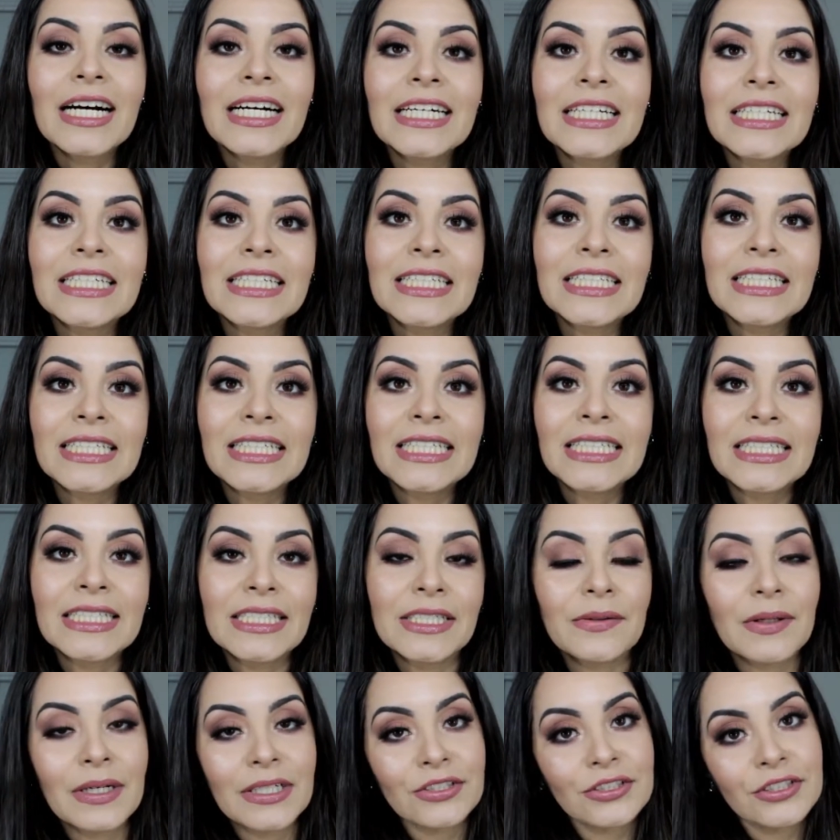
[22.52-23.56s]
Uh,
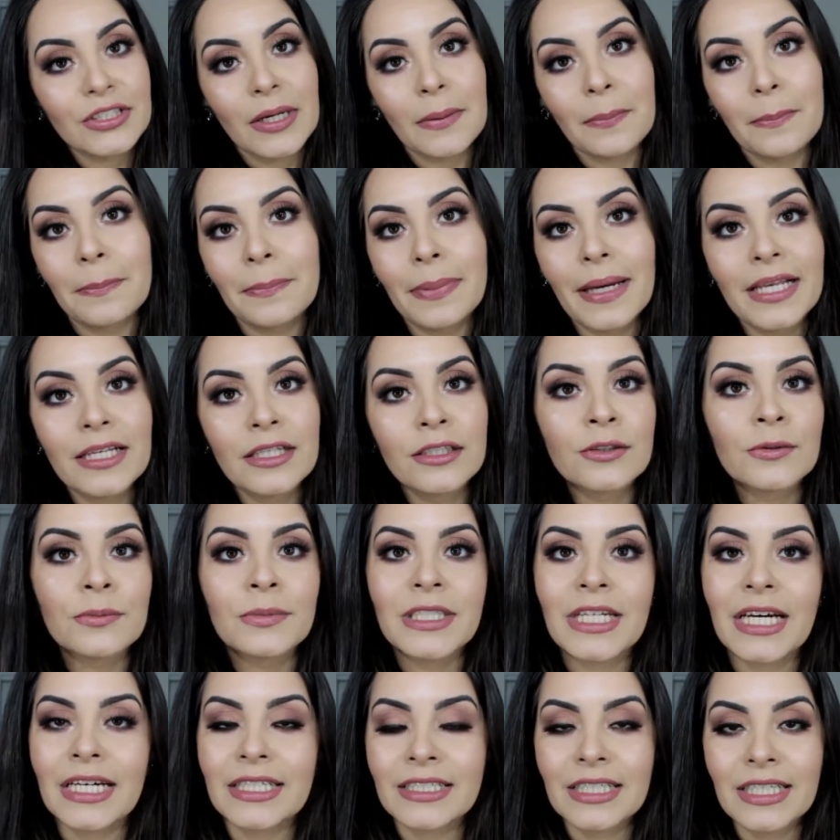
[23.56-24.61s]
eu acho que a pele
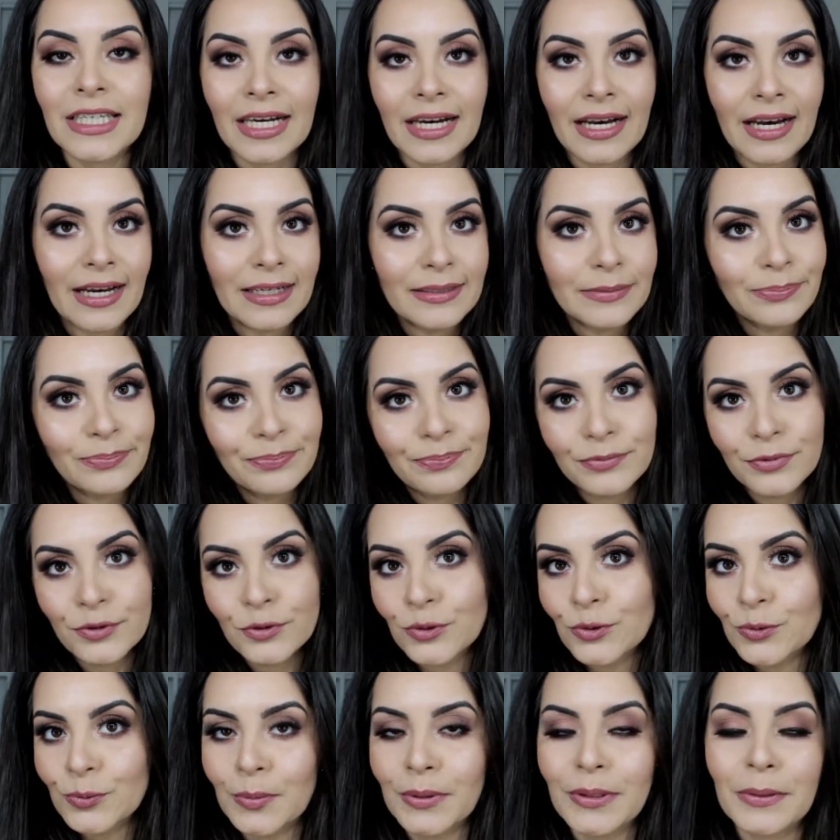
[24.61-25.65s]
iluminada ela cai
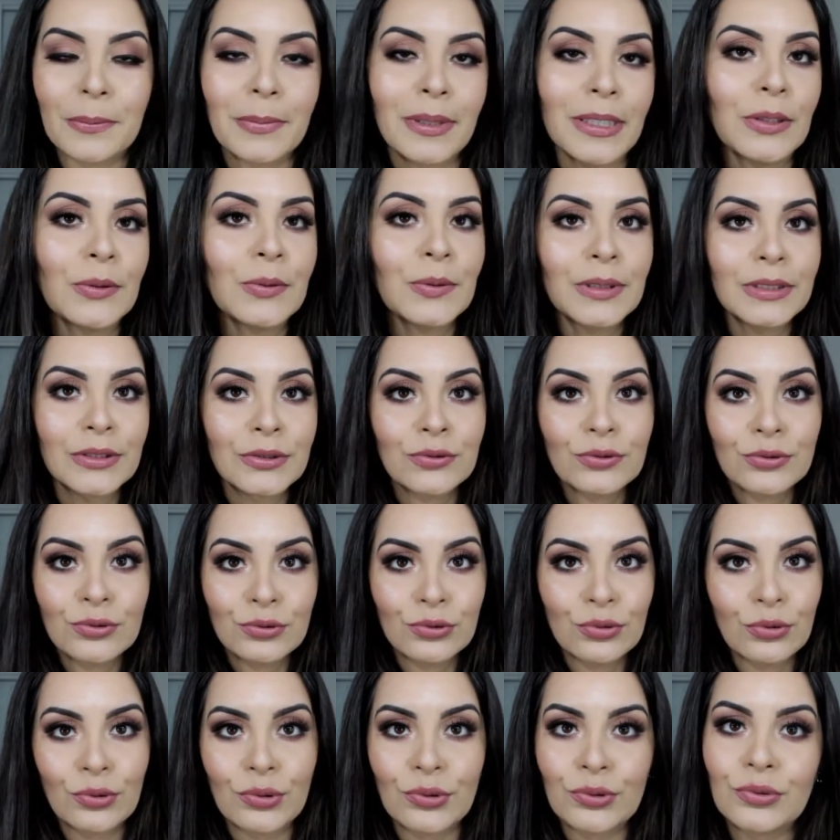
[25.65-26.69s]
super bem o ano
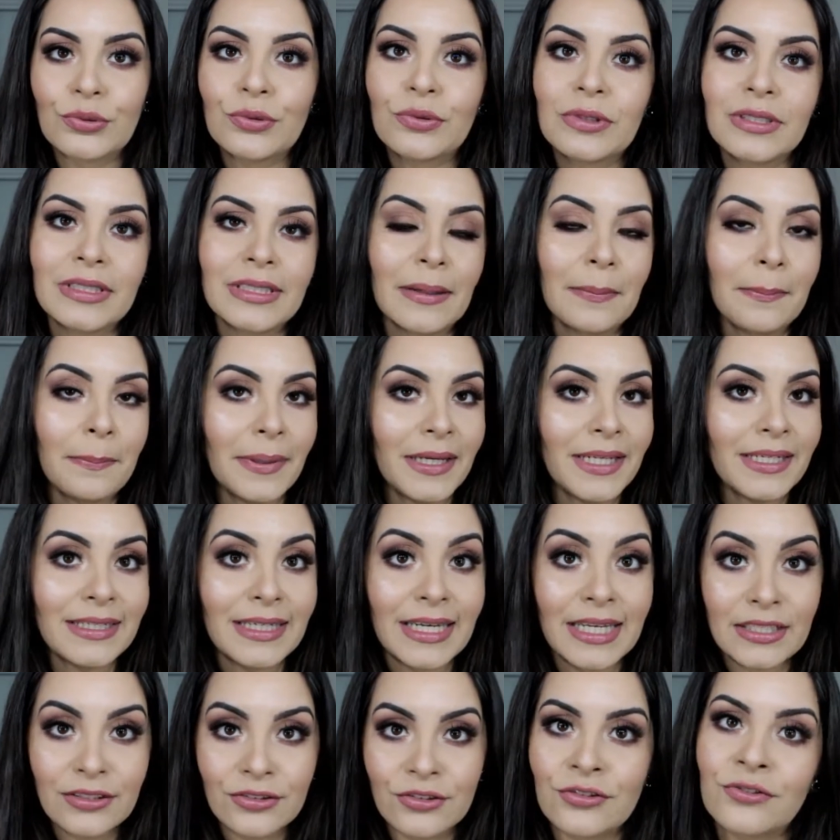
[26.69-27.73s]
todo,
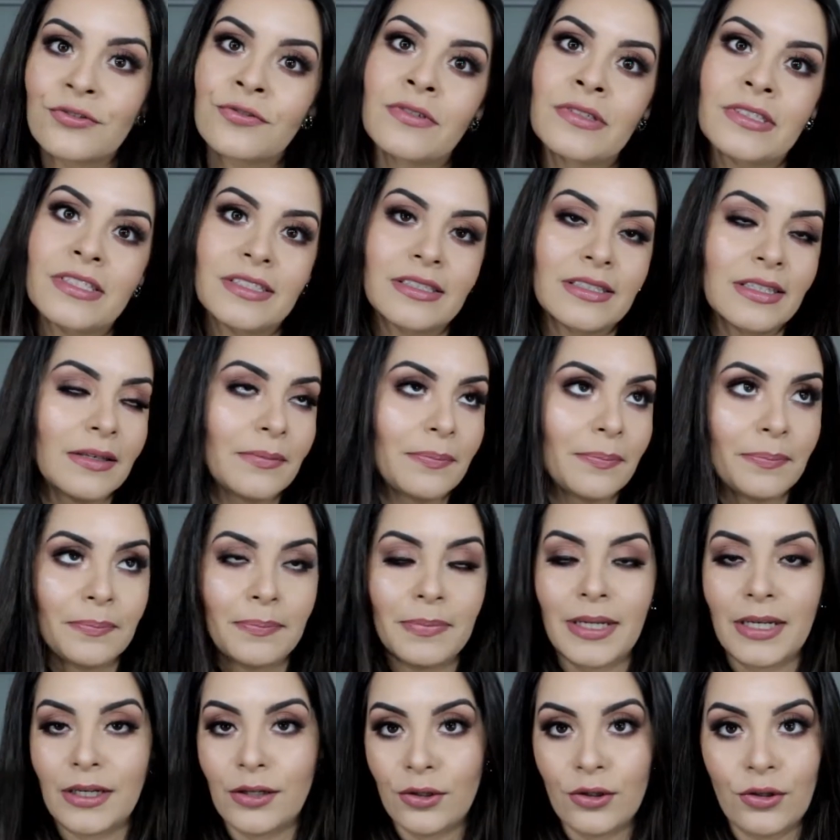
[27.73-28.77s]
independente de você ter
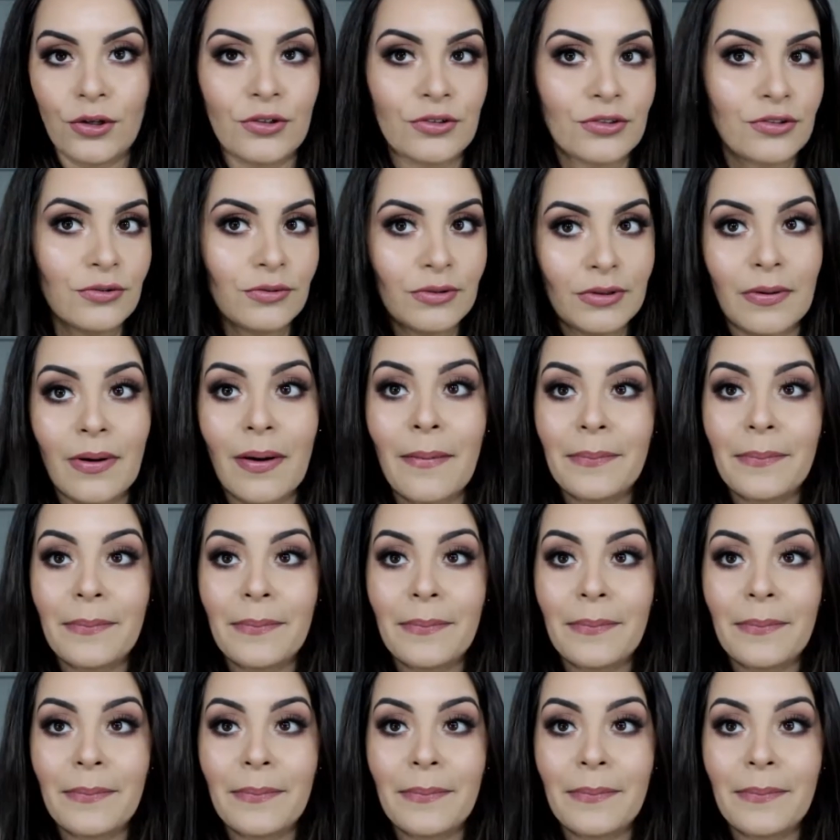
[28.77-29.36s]
pele oleosa ou não.